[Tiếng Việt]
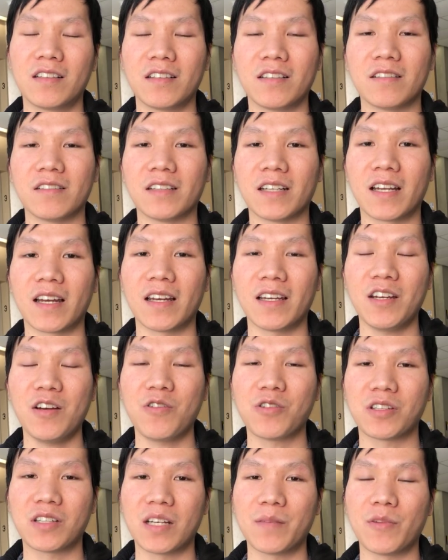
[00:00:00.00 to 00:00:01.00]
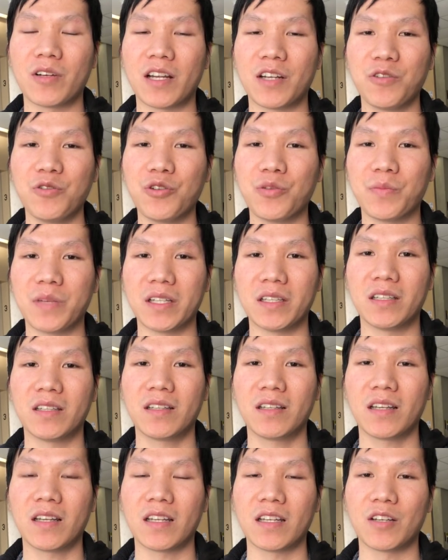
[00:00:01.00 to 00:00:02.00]
gửi cái hồ sơ bảo lãnh của mình
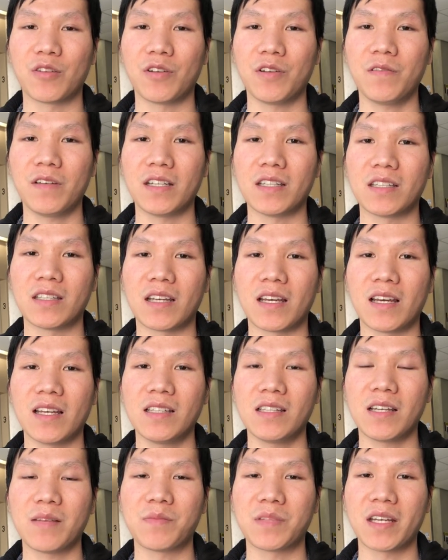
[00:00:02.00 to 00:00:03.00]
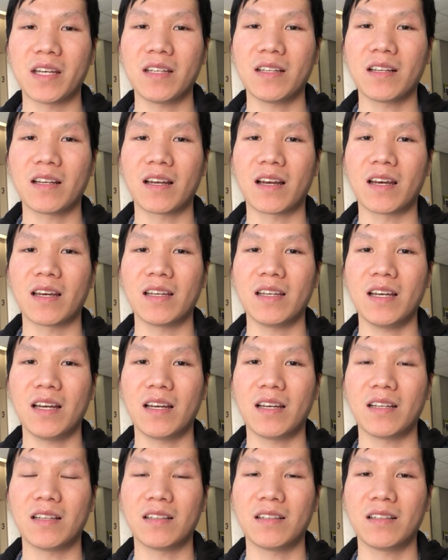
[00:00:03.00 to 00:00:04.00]
thì quý vị sẽ xem xét cái
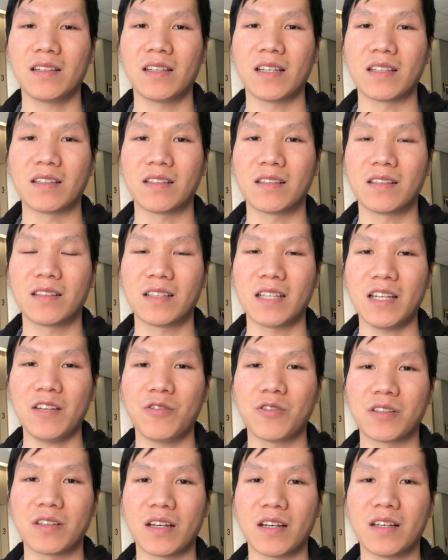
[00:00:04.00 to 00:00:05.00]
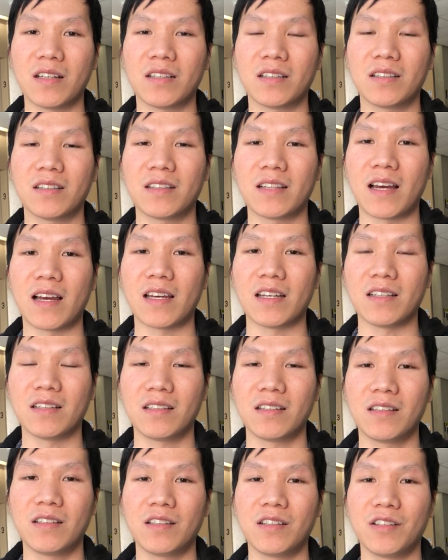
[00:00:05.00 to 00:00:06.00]
lịch xét hồ sơ tại
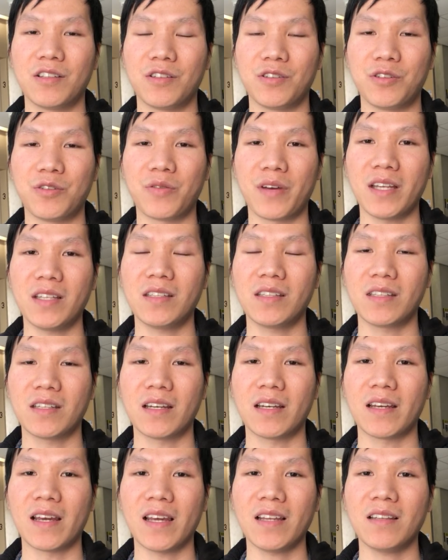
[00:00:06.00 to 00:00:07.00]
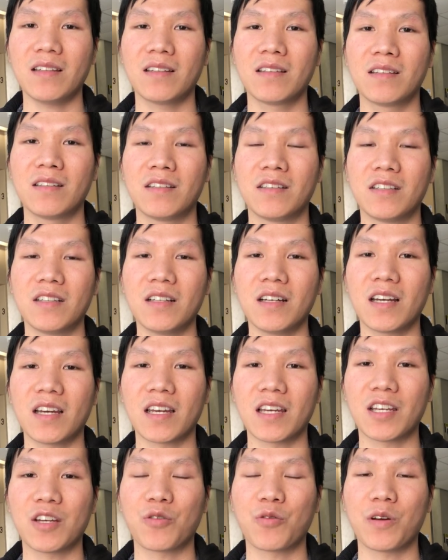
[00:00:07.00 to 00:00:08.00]
USCIS trước
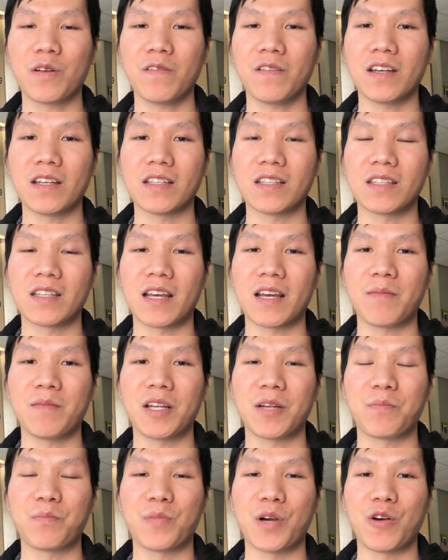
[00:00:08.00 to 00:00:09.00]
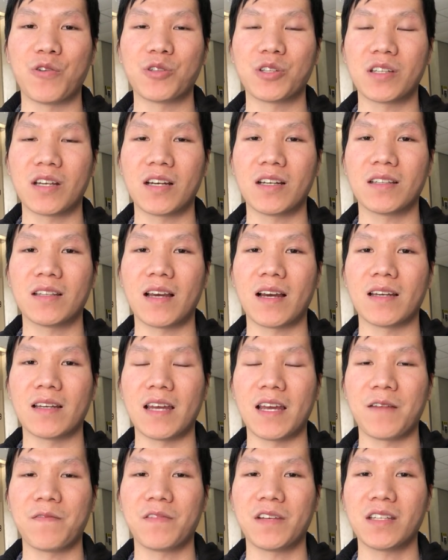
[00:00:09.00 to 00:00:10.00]
khi quý vị xem lịch mở hồ sơ tại
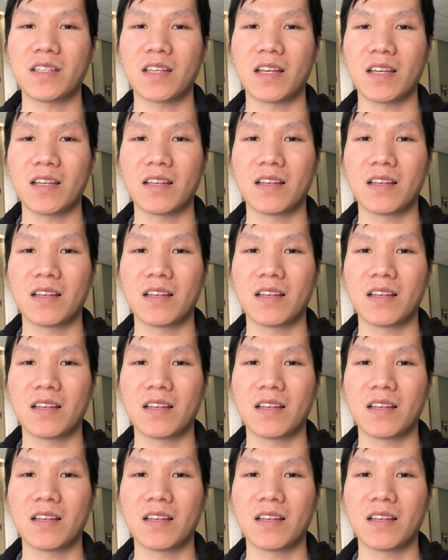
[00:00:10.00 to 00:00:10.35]
NVC.